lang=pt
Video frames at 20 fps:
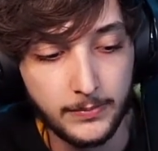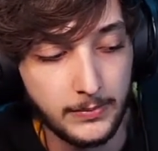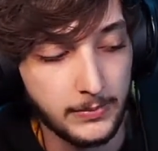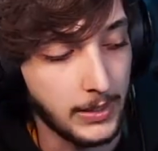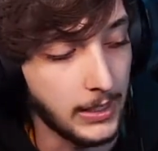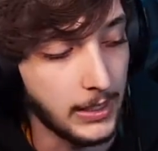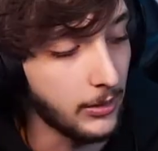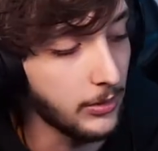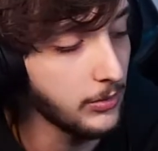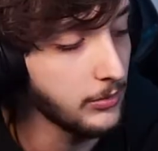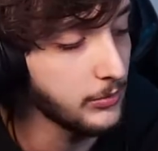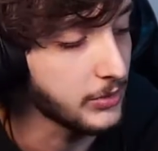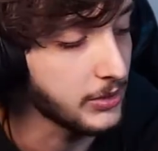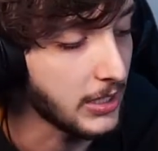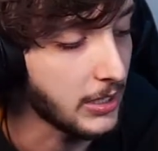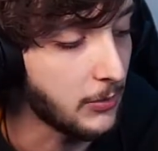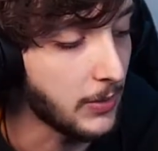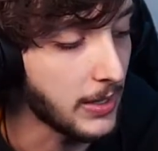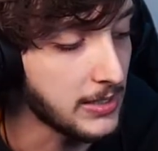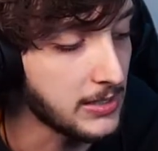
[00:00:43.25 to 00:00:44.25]
na real eu não
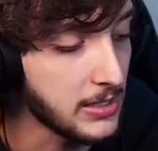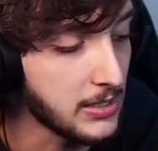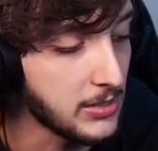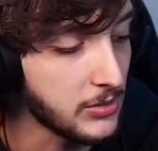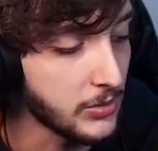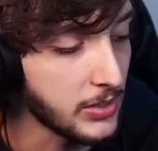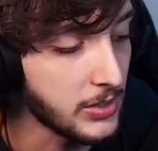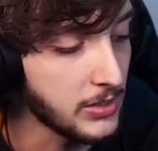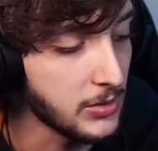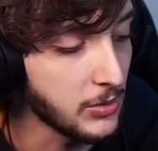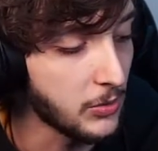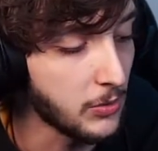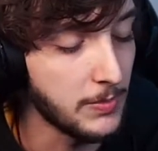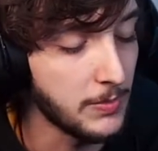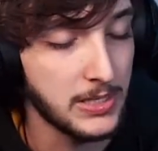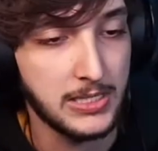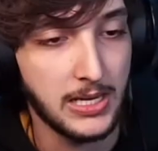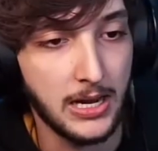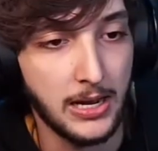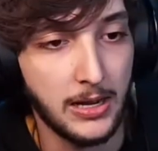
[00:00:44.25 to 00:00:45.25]
sei quais sessões eu
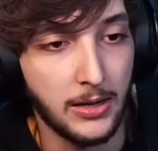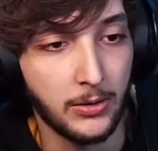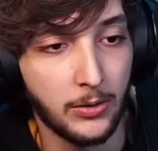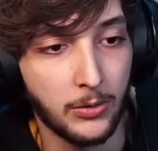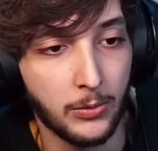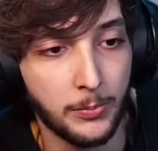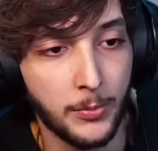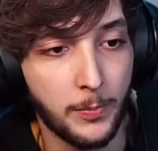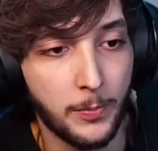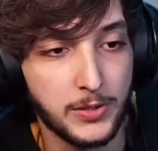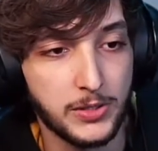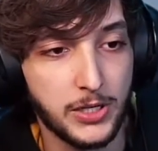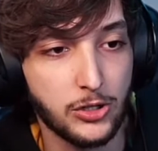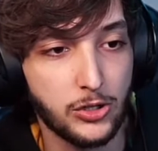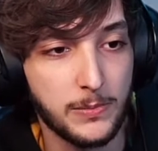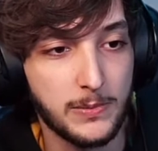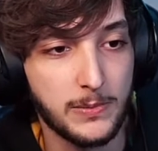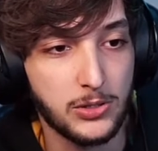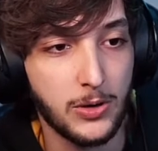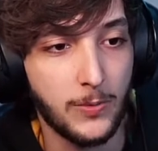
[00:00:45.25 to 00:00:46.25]
comecei a, O meu personagem
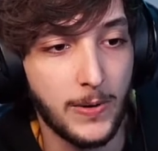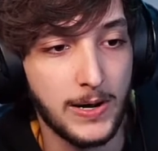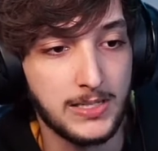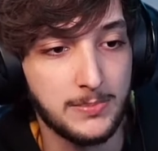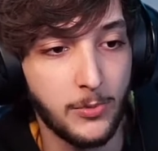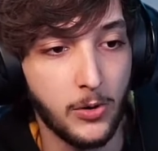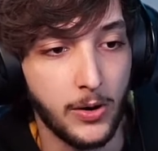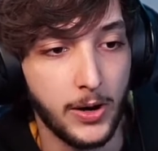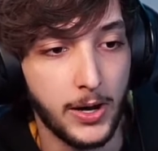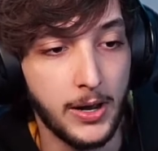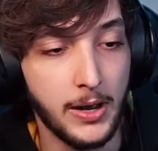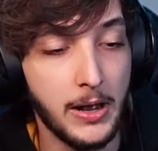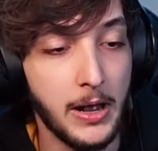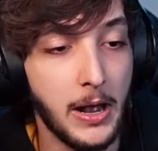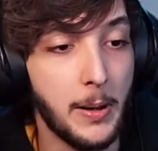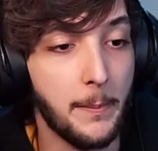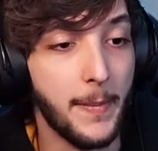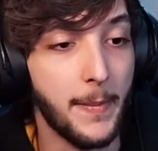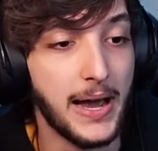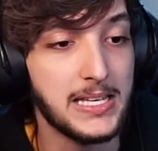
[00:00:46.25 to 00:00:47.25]
começou a quase morrer.
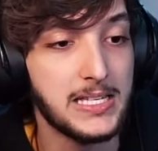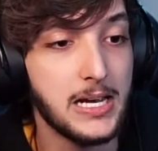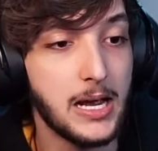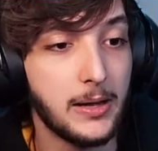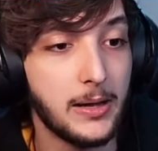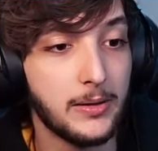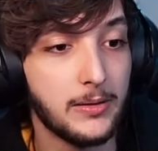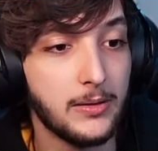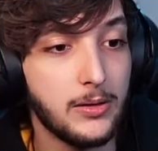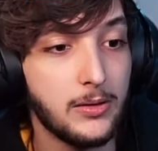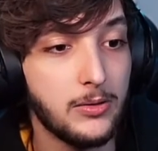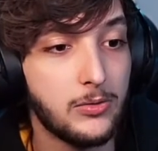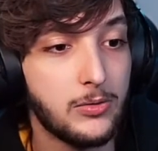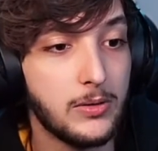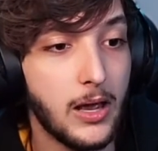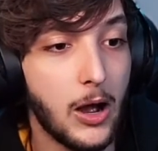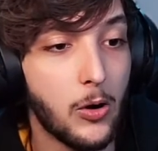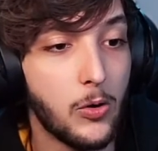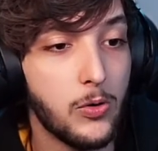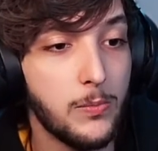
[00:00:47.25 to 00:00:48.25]
Mas em,
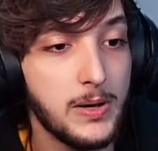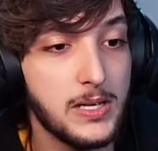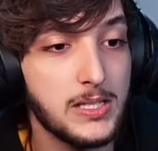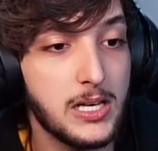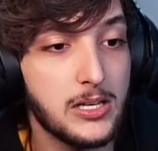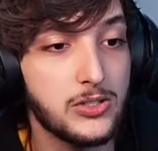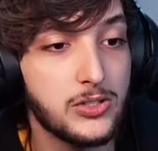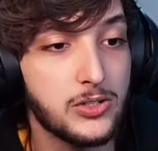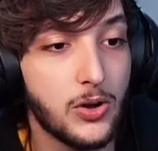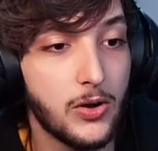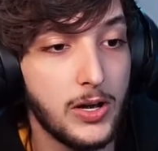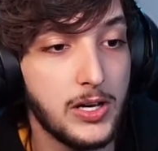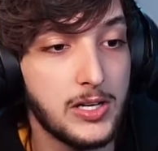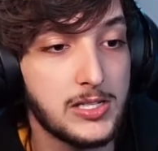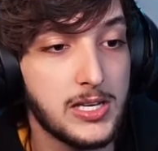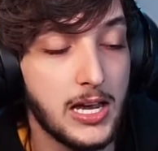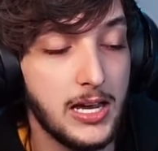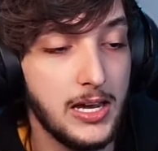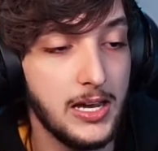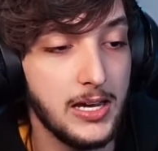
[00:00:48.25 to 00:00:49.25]
em algumas sessões
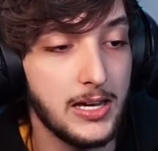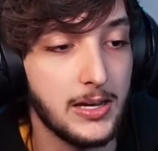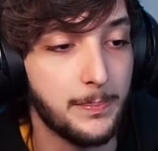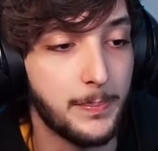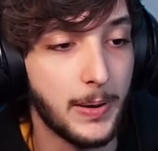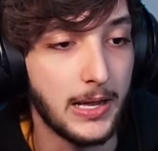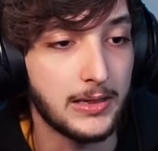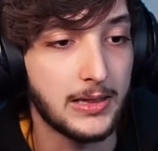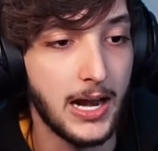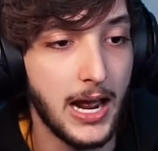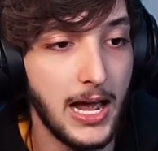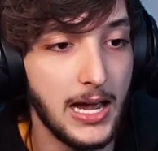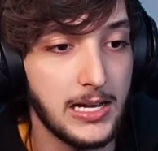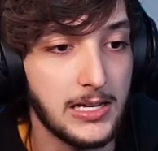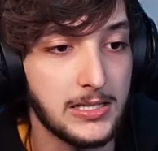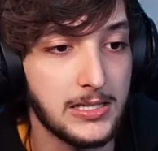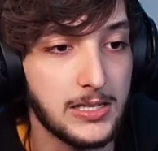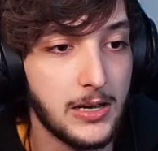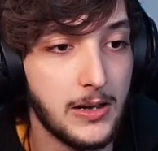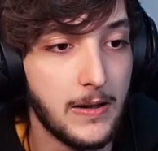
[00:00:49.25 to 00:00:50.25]
aí, pra
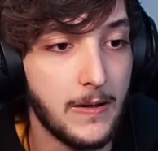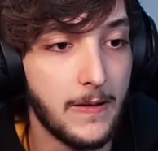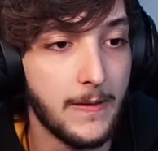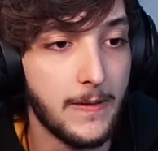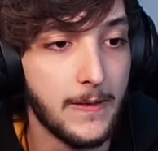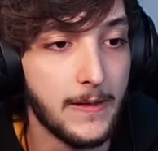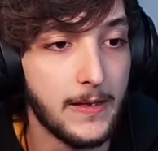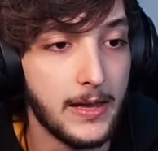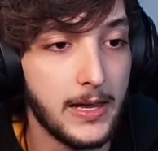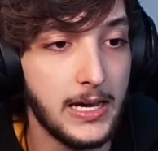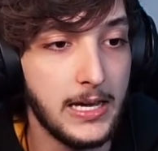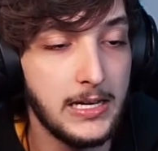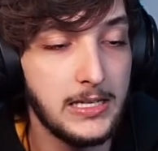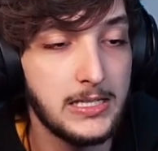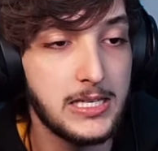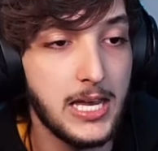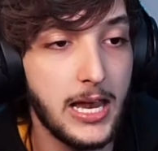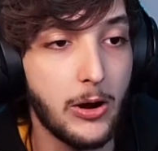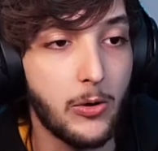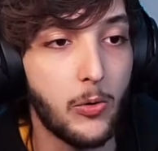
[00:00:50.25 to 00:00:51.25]
trás, em
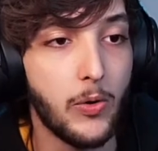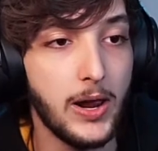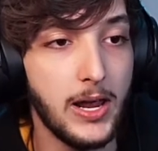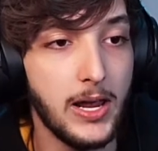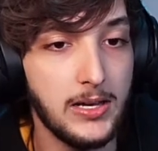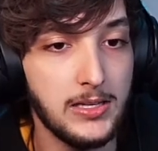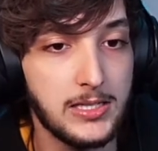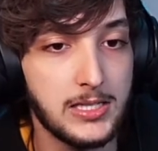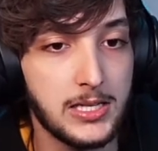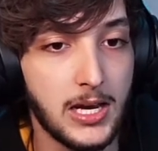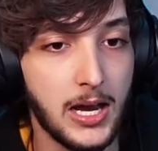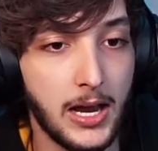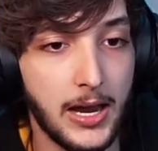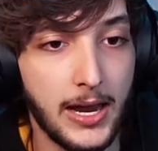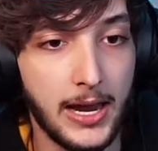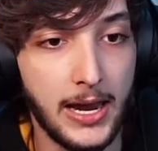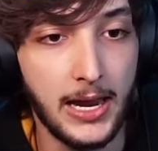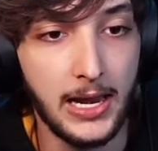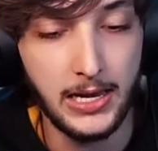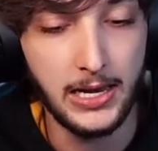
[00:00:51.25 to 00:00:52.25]
sequência,
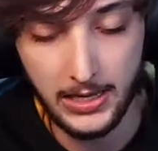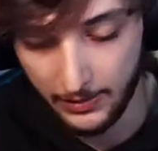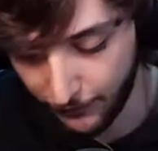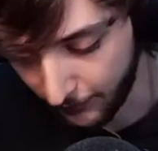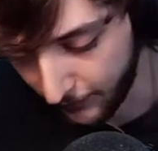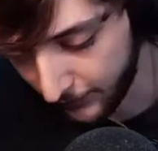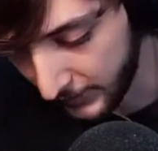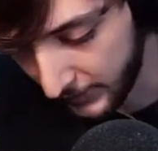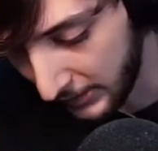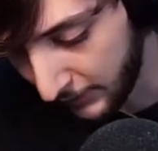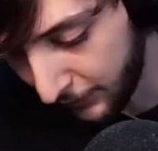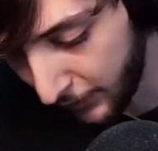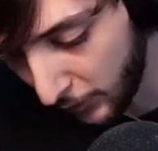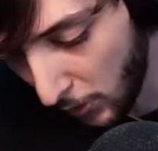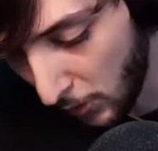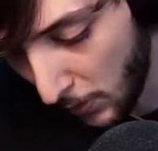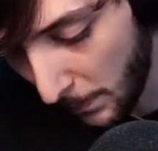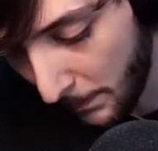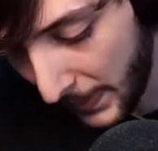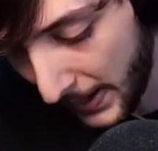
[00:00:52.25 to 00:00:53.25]
ele ficou
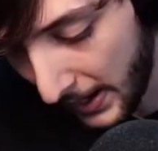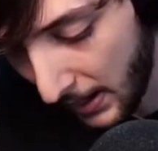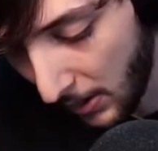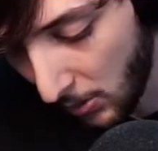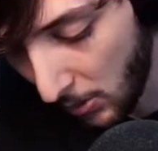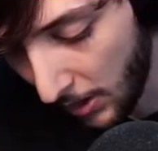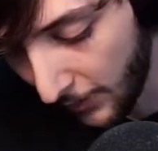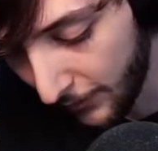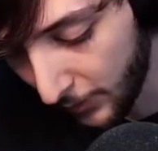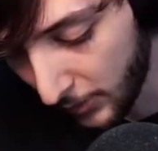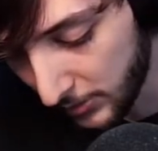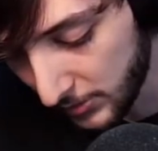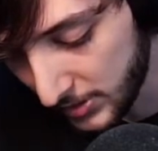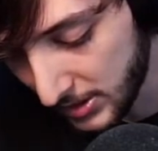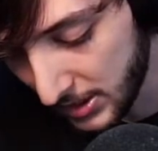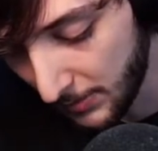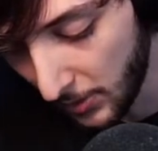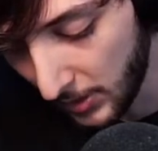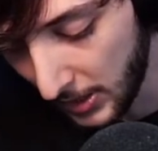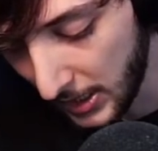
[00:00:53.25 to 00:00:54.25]
com um pé na cova e outro no
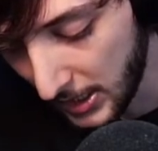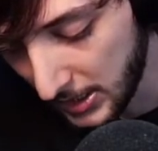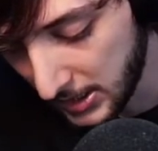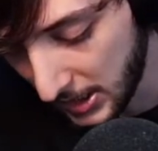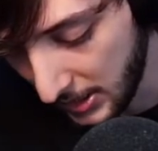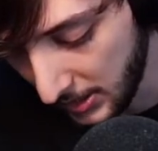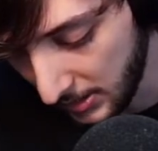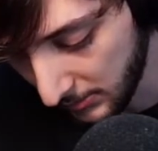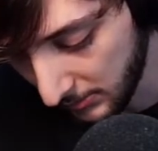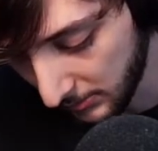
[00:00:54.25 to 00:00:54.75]
sabonete, hein?